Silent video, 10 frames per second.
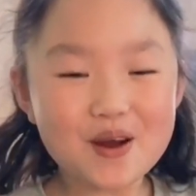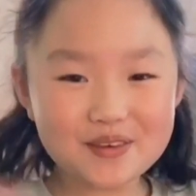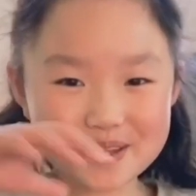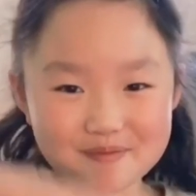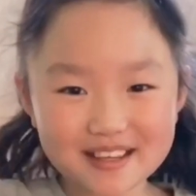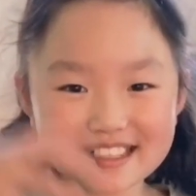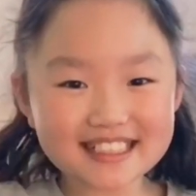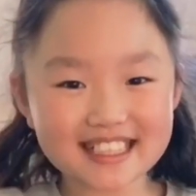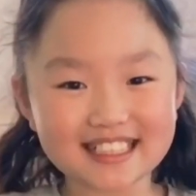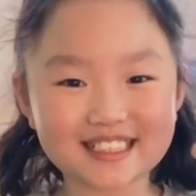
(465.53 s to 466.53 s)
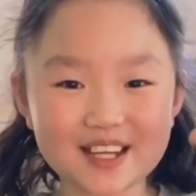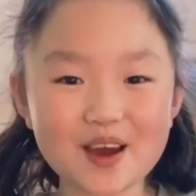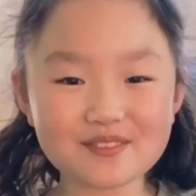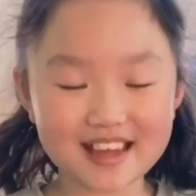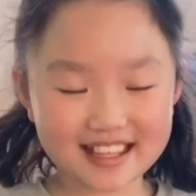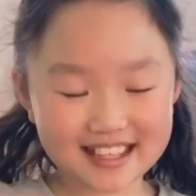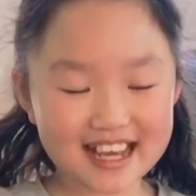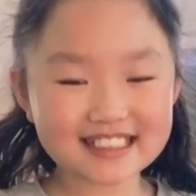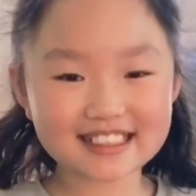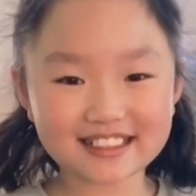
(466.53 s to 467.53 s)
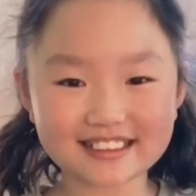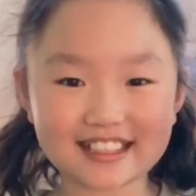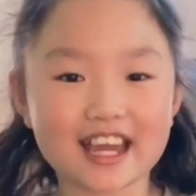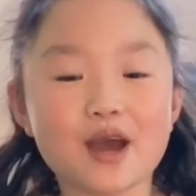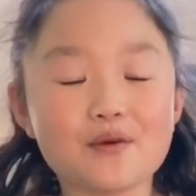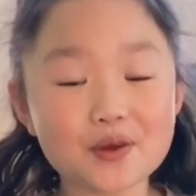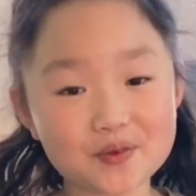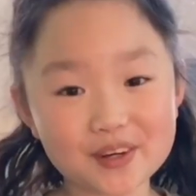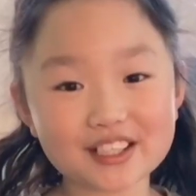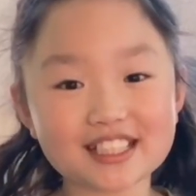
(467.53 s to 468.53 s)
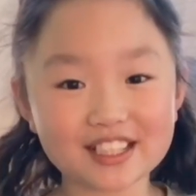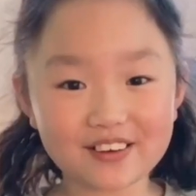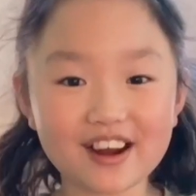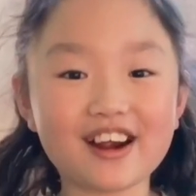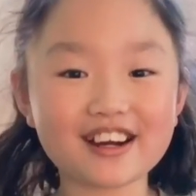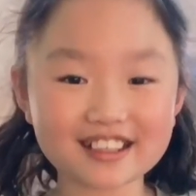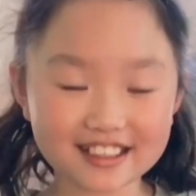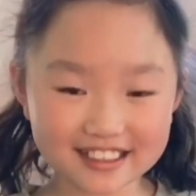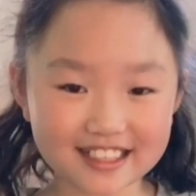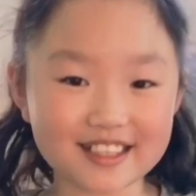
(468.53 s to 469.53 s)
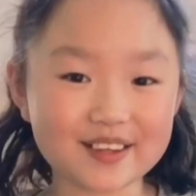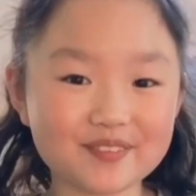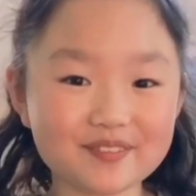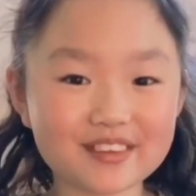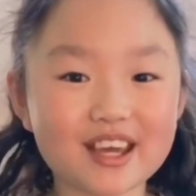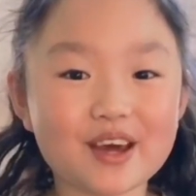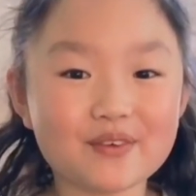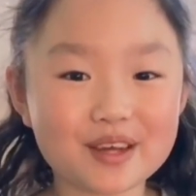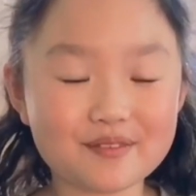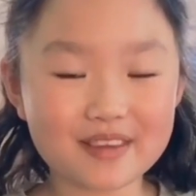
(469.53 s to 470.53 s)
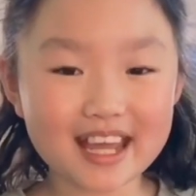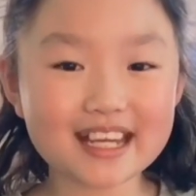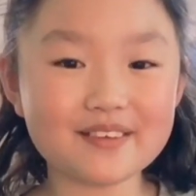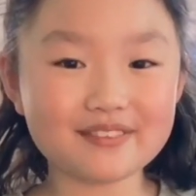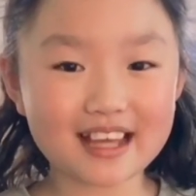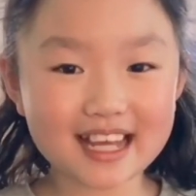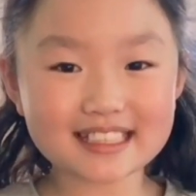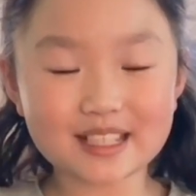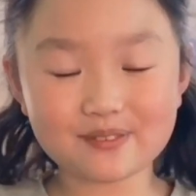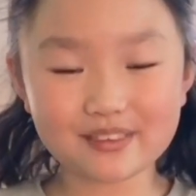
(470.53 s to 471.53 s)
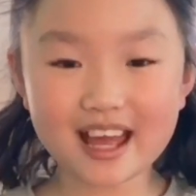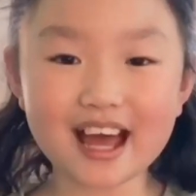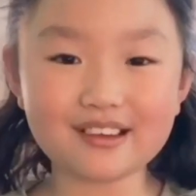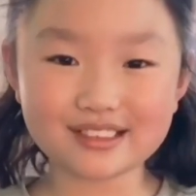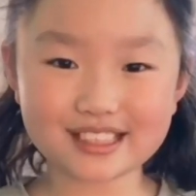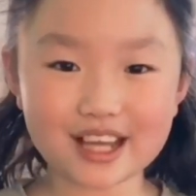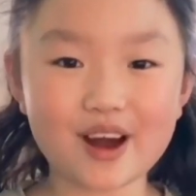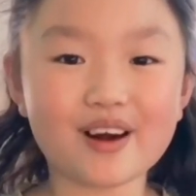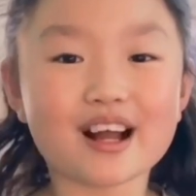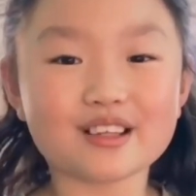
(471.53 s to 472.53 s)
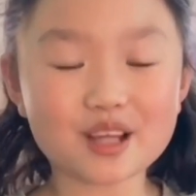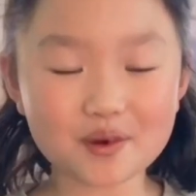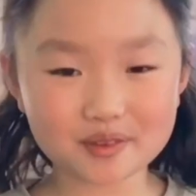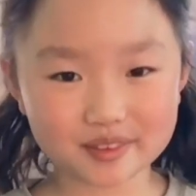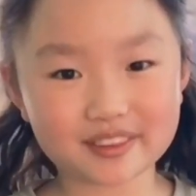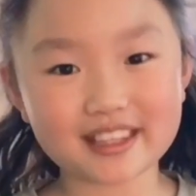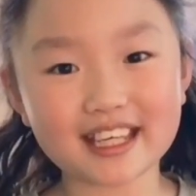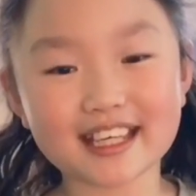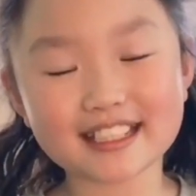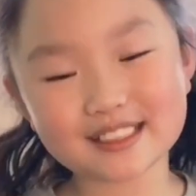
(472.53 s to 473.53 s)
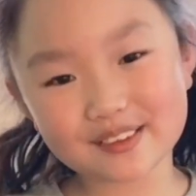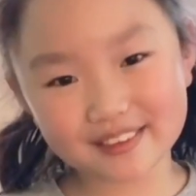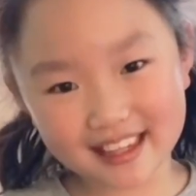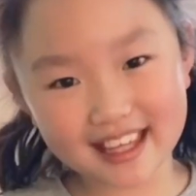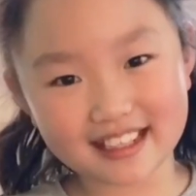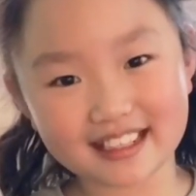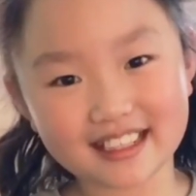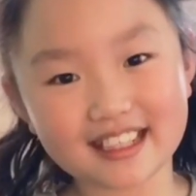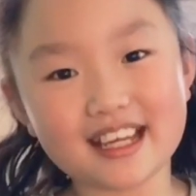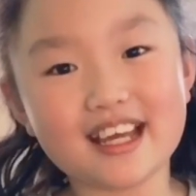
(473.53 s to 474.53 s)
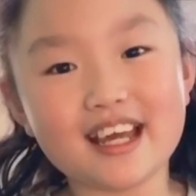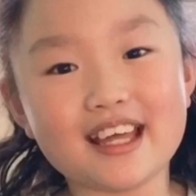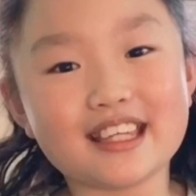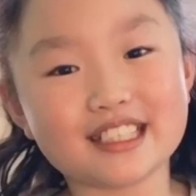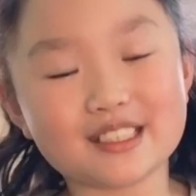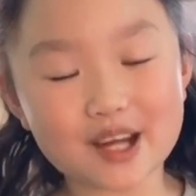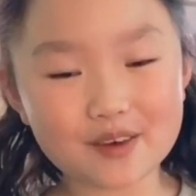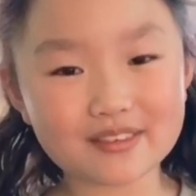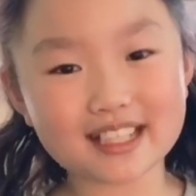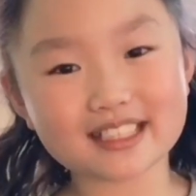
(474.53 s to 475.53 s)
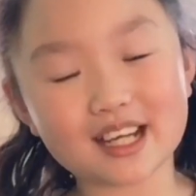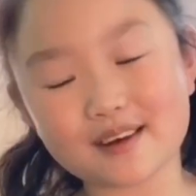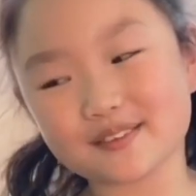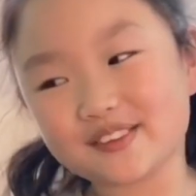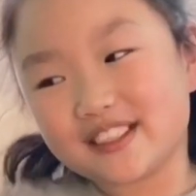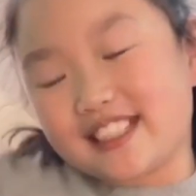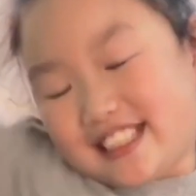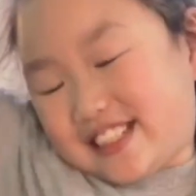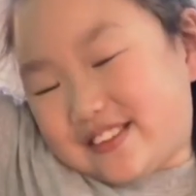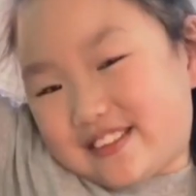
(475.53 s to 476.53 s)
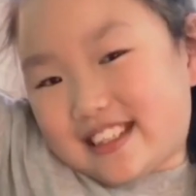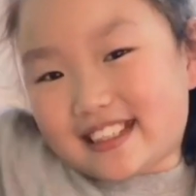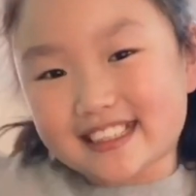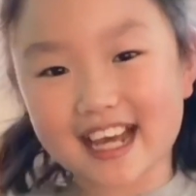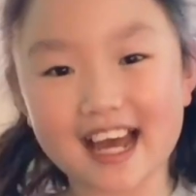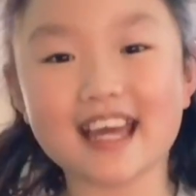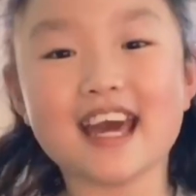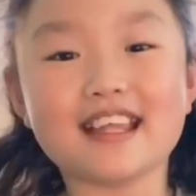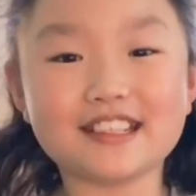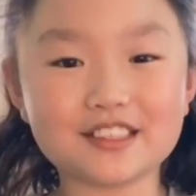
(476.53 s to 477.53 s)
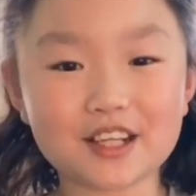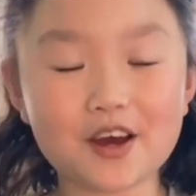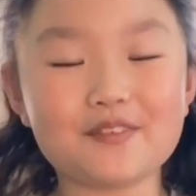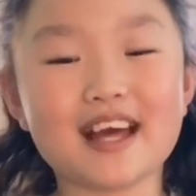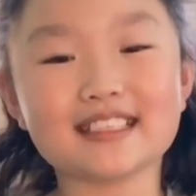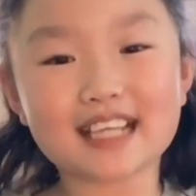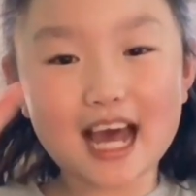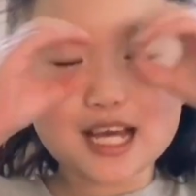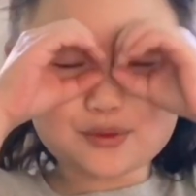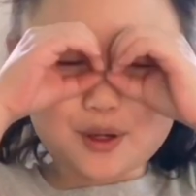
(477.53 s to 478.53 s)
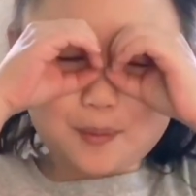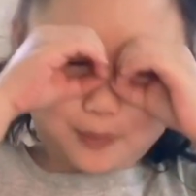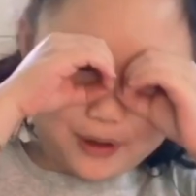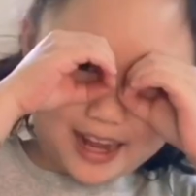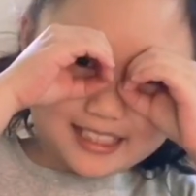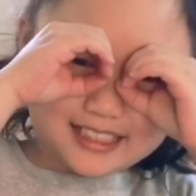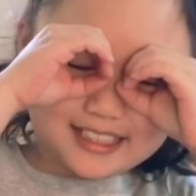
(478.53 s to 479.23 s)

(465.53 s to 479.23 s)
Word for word: We built a snowman yesterday. We worked so hard on him. We made him nice and round, so no one would think he's too thin. The snowman's arms reached to the sky. The snowman's eyes were bright.